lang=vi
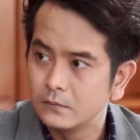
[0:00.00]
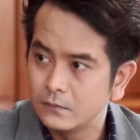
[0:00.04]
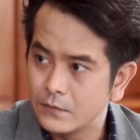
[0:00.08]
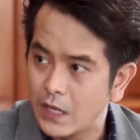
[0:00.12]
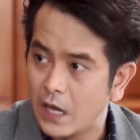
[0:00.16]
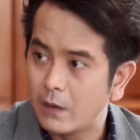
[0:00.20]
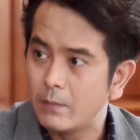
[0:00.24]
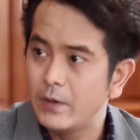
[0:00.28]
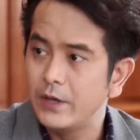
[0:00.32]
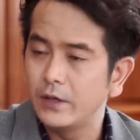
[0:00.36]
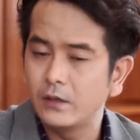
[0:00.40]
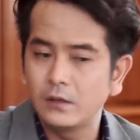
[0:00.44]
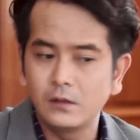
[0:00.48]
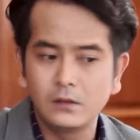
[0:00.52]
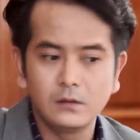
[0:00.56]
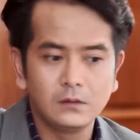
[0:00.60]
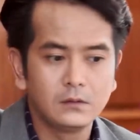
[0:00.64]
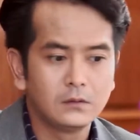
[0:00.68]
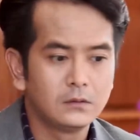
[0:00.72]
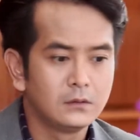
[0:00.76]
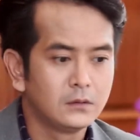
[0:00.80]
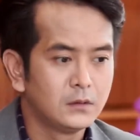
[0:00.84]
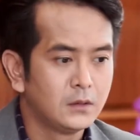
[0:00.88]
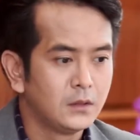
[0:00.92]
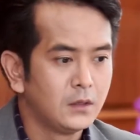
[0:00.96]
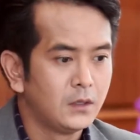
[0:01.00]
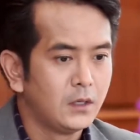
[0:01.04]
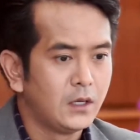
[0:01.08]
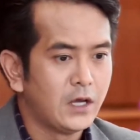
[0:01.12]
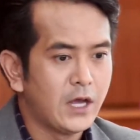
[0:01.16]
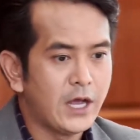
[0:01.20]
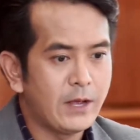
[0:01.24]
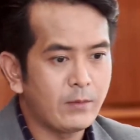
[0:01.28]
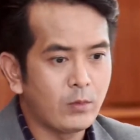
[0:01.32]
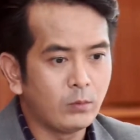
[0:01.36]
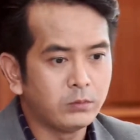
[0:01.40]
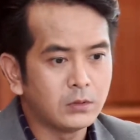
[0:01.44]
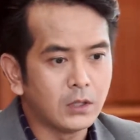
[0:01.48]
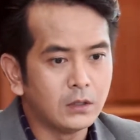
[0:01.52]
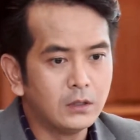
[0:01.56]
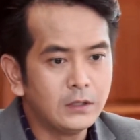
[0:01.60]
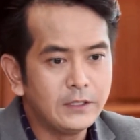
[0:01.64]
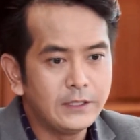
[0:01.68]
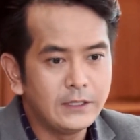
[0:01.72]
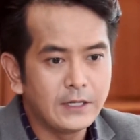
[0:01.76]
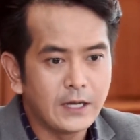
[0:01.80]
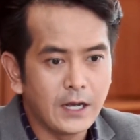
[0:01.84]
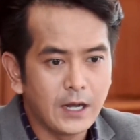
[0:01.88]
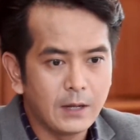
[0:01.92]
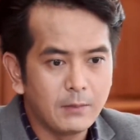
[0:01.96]
Dạ biết Em cũng thử
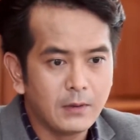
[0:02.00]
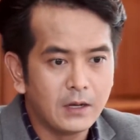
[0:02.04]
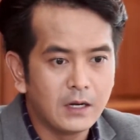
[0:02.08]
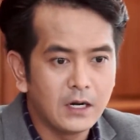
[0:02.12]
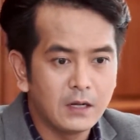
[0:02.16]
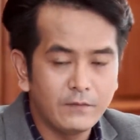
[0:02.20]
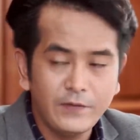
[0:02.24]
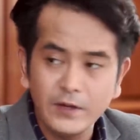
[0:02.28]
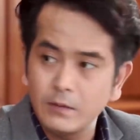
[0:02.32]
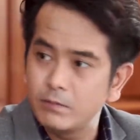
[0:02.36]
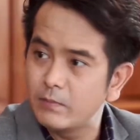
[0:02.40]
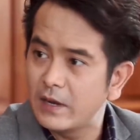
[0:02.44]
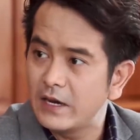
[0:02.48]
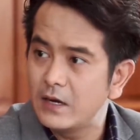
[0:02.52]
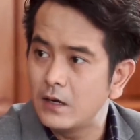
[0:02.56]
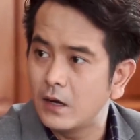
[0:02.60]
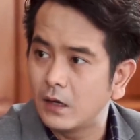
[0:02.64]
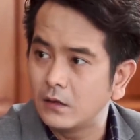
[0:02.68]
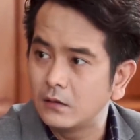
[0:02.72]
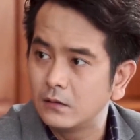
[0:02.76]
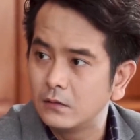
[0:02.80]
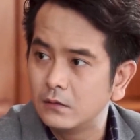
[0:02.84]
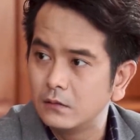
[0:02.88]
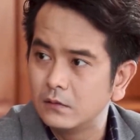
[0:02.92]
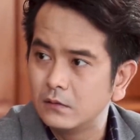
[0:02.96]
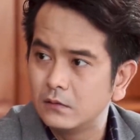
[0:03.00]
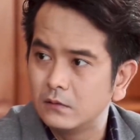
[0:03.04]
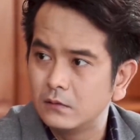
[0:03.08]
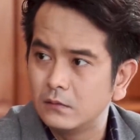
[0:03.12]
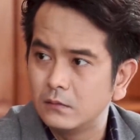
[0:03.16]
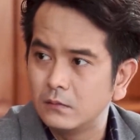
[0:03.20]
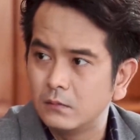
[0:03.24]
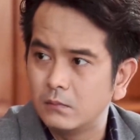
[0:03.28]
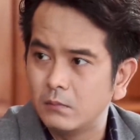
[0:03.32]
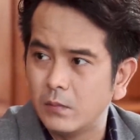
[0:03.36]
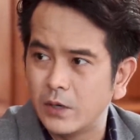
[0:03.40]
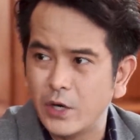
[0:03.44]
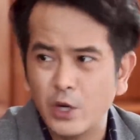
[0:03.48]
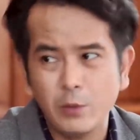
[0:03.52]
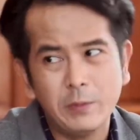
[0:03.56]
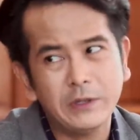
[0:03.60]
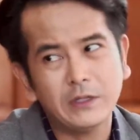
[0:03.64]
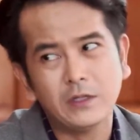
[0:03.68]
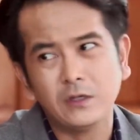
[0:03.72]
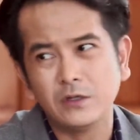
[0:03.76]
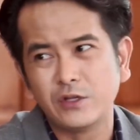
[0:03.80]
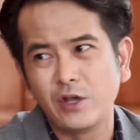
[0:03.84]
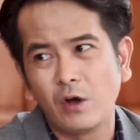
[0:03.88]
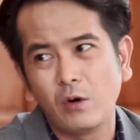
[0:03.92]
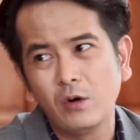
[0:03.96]
liên hệ bên Lavit mấy lần Mà đều bị
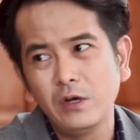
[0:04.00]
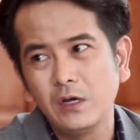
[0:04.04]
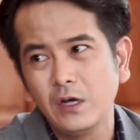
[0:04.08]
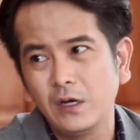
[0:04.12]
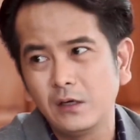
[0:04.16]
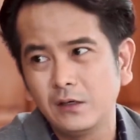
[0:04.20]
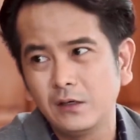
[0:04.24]
từ chối